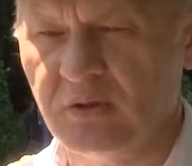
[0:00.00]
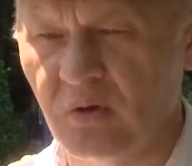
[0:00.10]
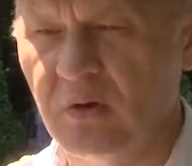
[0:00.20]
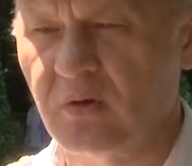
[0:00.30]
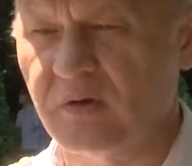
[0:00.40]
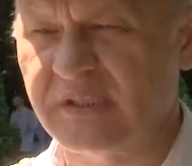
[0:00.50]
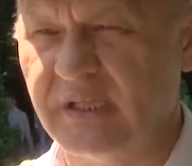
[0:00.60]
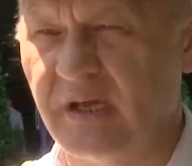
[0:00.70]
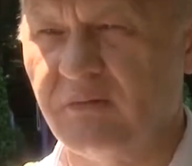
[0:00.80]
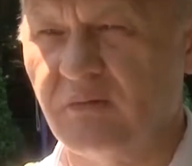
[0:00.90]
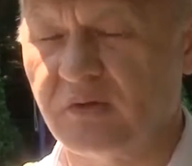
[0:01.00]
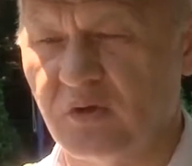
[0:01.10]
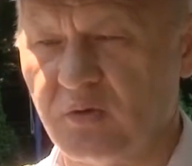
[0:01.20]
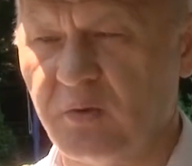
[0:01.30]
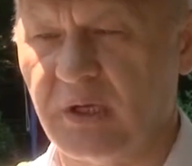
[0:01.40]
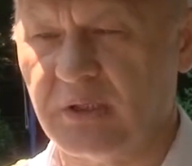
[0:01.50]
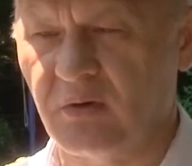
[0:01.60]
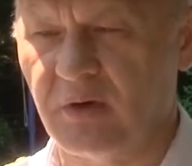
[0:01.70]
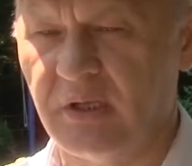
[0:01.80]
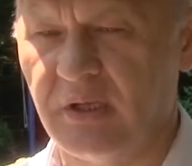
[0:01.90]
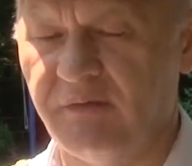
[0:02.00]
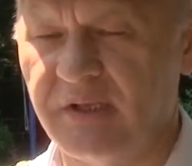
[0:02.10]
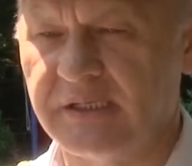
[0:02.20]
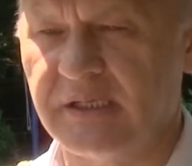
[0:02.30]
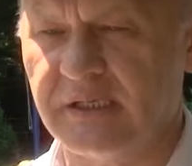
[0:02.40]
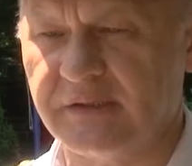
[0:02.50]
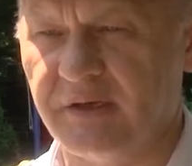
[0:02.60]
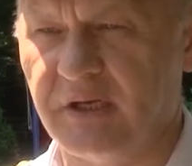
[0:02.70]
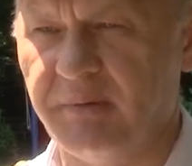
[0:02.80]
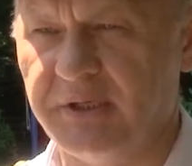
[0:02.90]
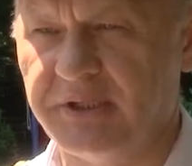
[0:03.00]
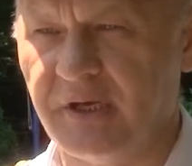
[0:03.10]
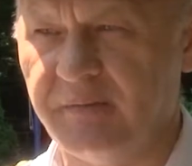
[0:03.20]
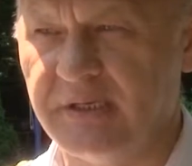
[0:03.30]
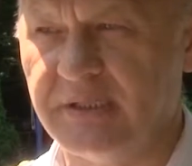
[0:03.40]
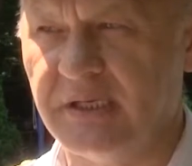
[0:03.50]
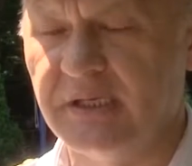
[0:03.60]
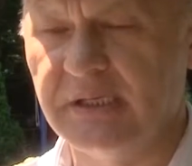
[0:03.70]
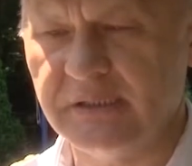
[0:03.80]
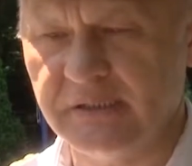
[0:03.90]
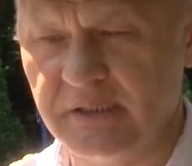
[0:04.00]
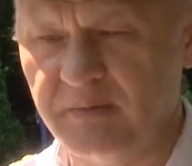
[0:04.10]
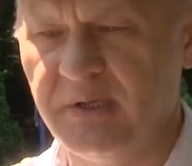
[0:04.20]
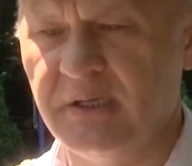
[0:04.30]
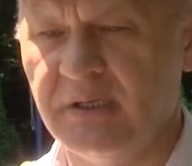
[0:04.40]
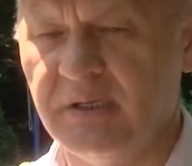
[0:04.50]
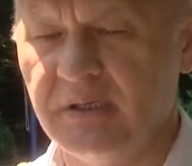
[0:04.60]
долгую и славную службу, которую они вынесли на своих плечах вместе с детьми,